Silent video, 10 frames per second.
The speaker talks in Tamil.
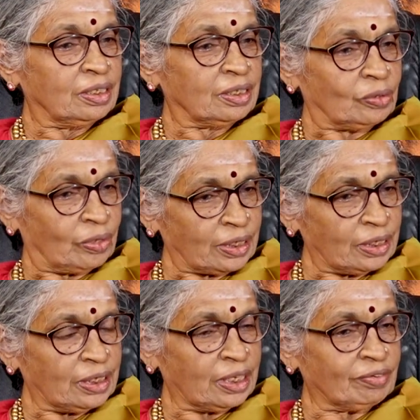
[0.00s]
தொடக்க
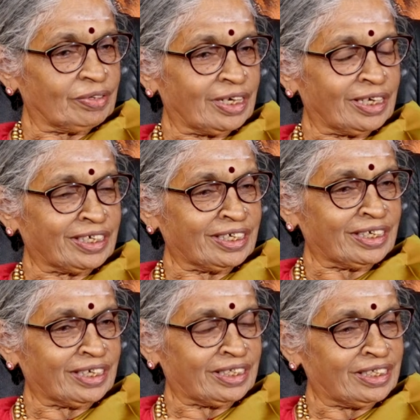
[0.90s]
நிலையாகிவிட்டாள் என்கின்ற
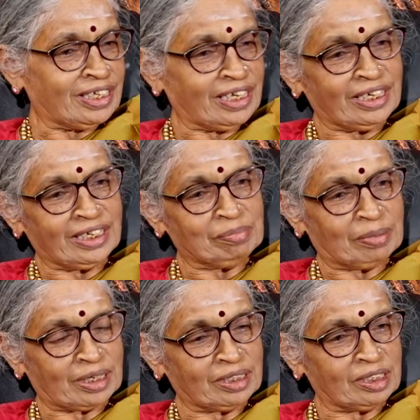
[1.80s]
அந்த நிலையை
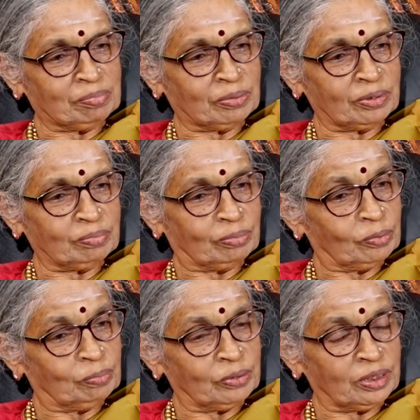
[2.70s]
மறந்து இப்போது
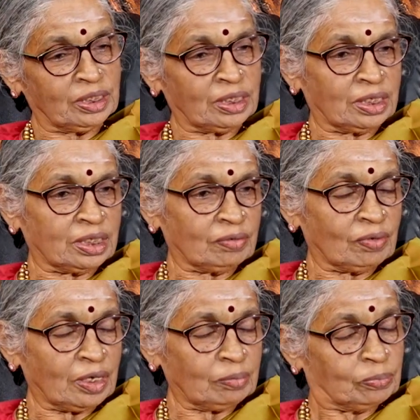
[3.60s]
பூப்பு நீராட்டு
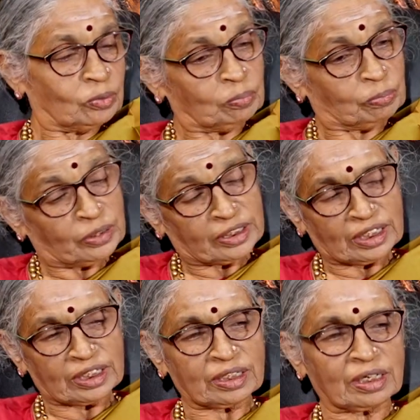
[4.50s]
விழா பூ புனித
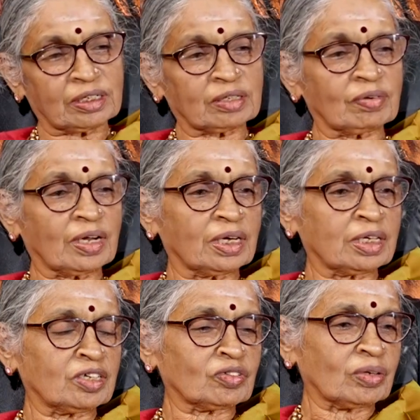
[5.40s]
நீராட்டு விழா
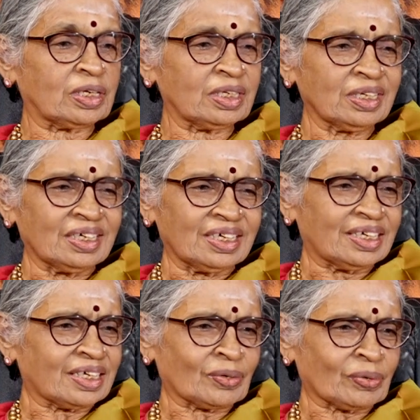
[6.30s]
என்று சொல்லி
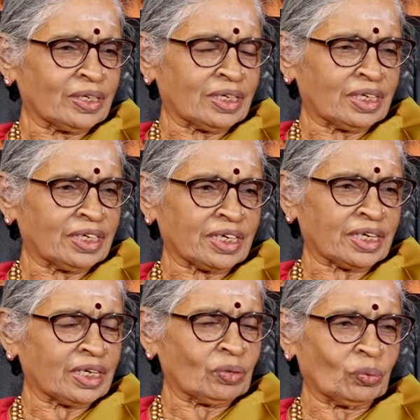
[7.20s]
வேறக்குரிய நான்
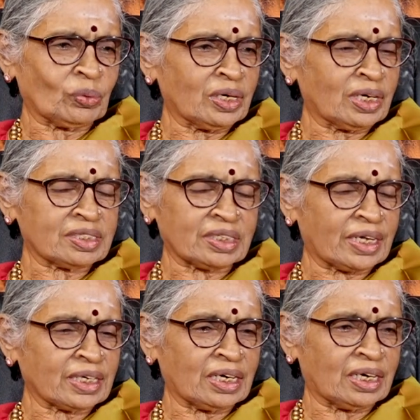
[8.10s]
நினைக்கிறேன் ஒரு நாள்
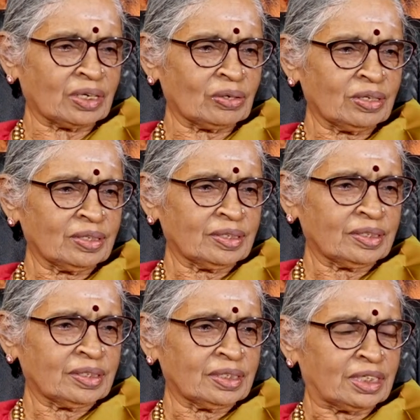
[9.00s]
சடங்காக
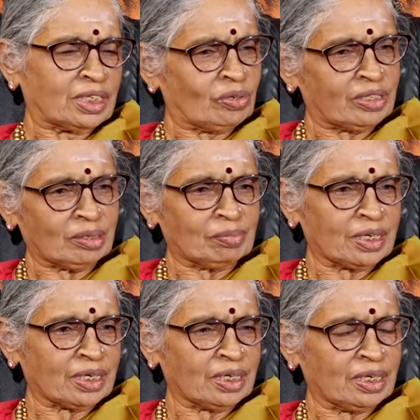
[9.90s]
எங்களுடைய
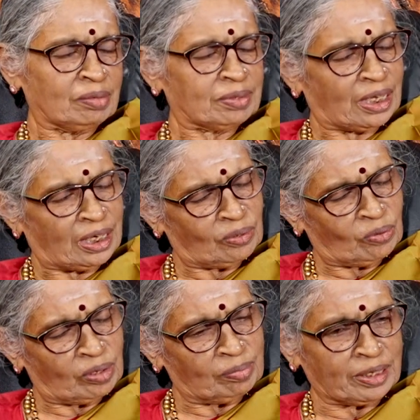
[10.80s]
தமிழர்களிடம் மிக
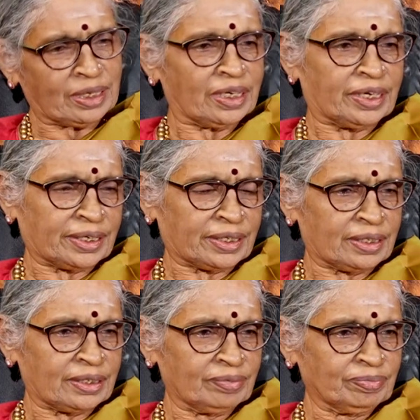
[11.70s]
அலங்கோலமான நிலையில்
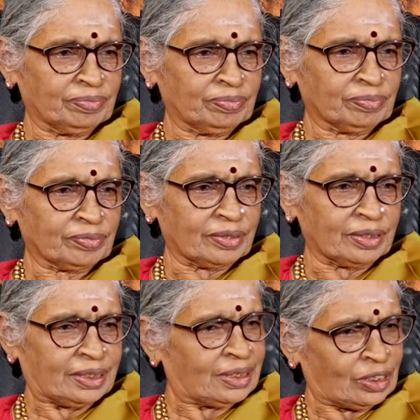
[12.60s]
நடக்கின்றது
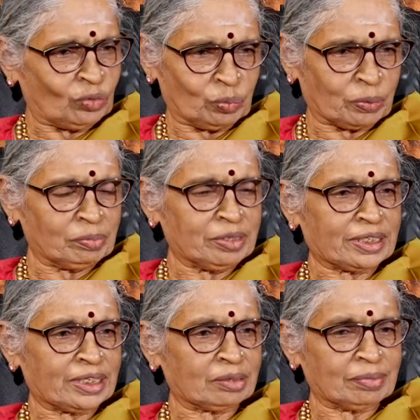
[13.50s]
இது அது ஒரு புறம்
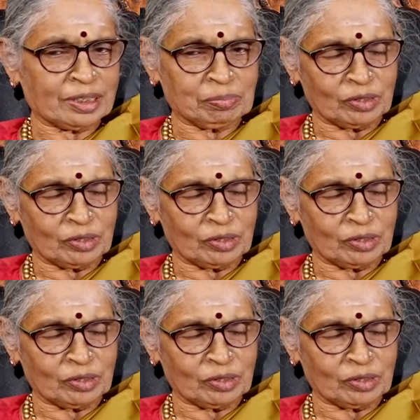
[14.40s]
இருக்கட்டும் அதை இப்போது